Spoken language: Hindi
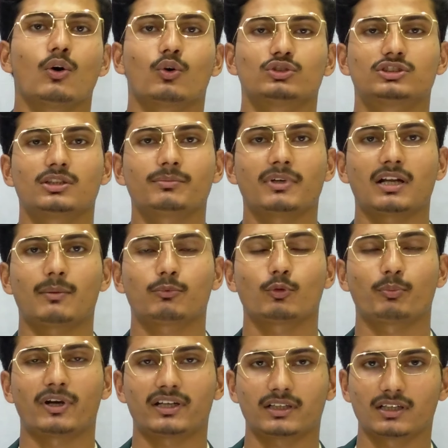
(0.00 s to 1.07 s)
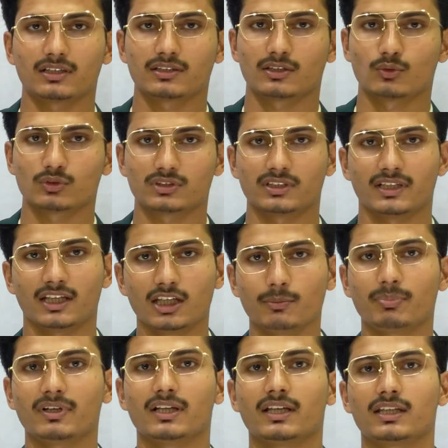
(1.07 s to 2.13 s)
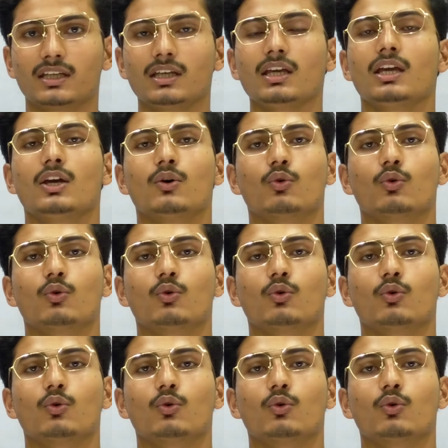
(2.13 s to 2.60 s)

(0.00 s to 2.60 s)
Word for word: और जिन पर आपको प्रैक्टिकल की ज़रूरत नहीं पड़ेगी